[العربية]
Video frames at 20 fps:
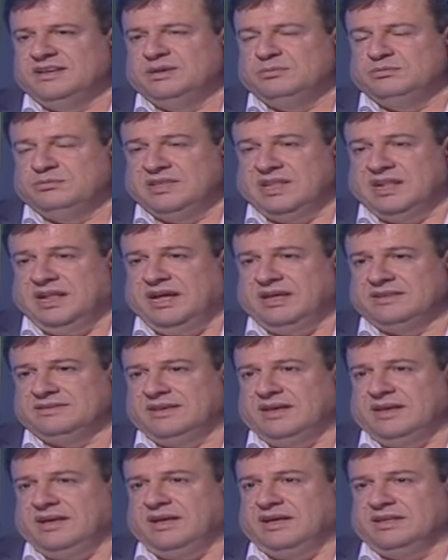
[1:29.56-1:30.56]
من
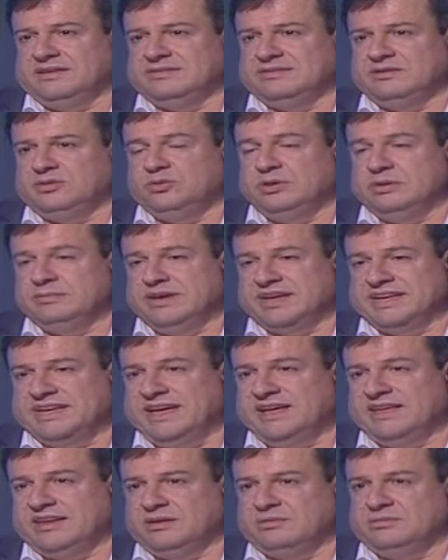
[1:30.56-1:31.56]
العطاءات
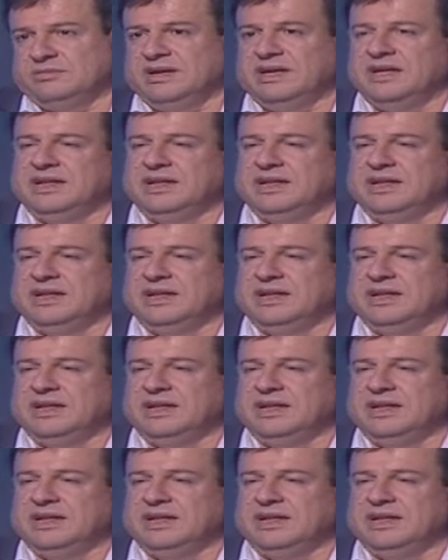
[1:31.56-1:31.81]
والمكارم